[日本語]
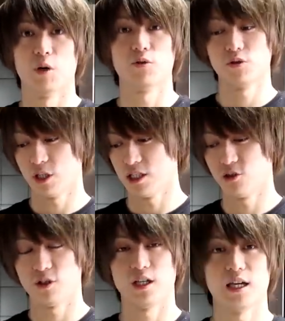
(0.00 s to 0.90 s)
まあ、本当は非
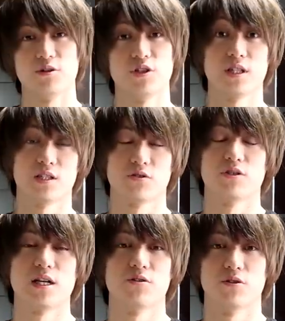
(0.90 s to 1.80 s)
常にヘルシーに
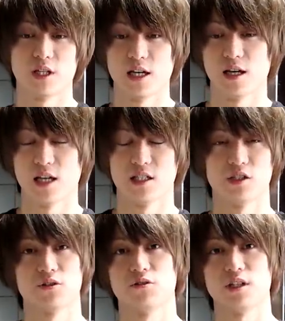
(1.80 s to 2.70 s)
作れるので、えー、自
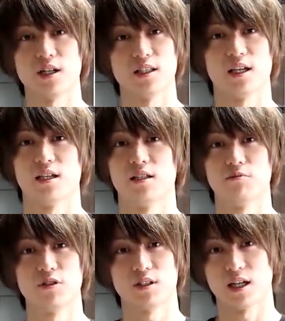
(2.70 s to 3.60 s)
粛期間で
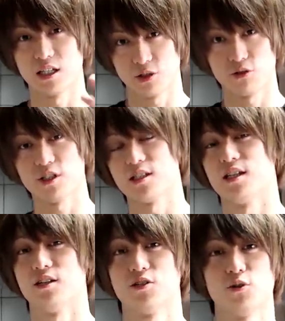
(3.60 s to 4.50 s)
デブった視聴者さんには